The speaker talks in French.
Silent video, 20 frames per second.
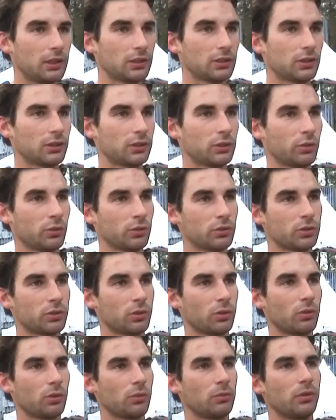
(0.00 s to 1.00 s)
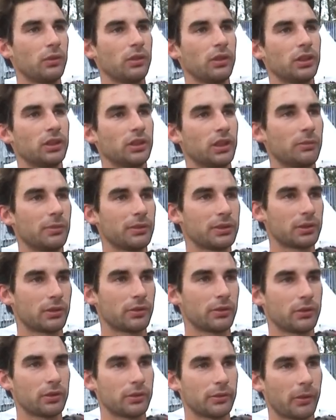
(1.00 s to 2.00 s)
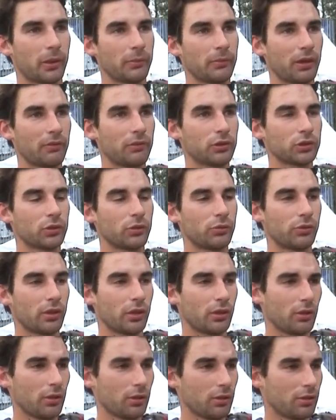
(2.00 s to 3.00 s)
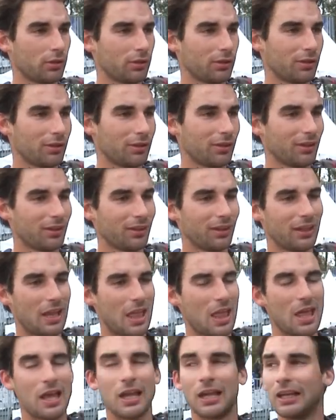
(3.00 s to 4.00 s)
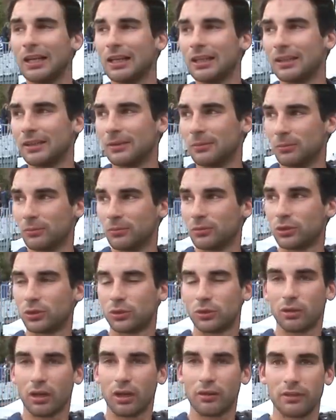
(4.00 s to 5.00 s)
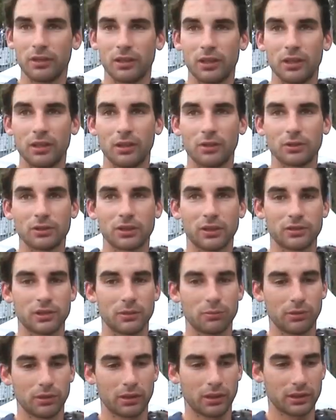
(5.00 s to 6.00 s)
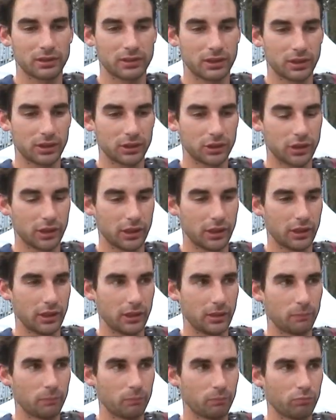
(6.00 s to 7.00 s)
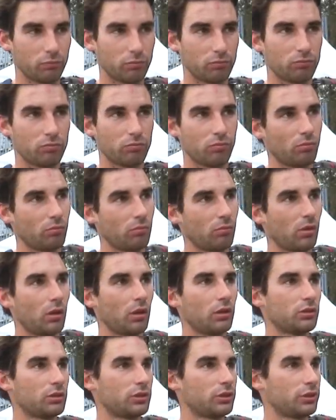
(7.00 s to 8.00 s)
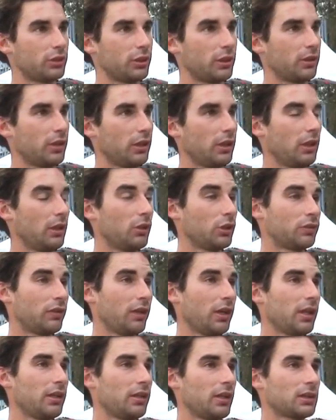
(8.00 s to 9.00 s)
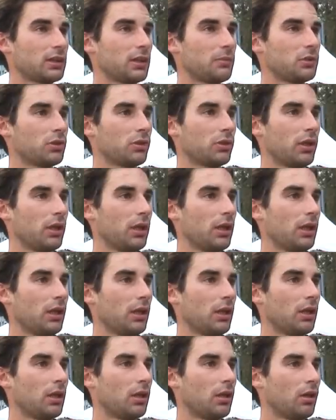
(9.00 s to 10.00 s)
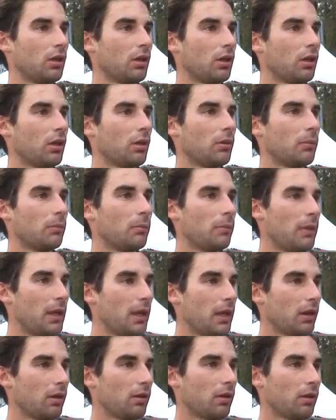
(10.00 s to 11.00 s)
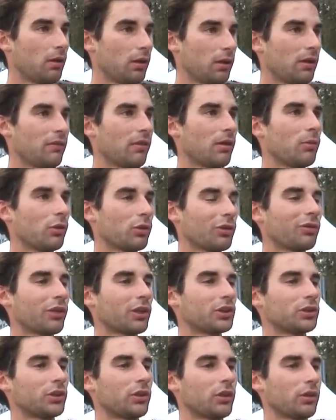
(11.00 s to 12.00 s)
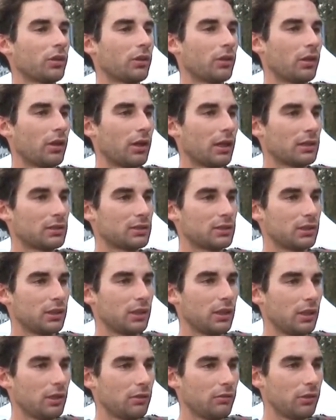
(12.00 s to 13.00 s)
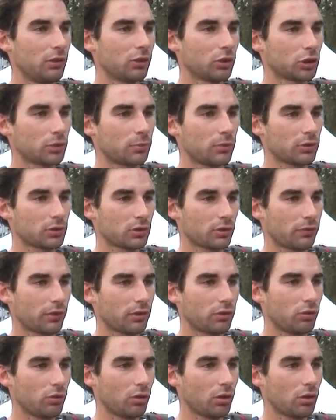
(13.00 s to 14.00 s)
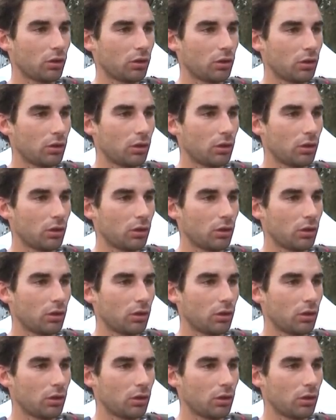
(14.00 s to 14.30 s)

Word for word: Les sensations sont bonnes déjà parce que j'ai pris ma revanche de tout à l'heure. Euh, je suis ravi qu'il conserve ses points de dressage et c'était le cheval a été exceptionnel mais il y avait un manque de fraîcheur assez évident je pense en fin de tour.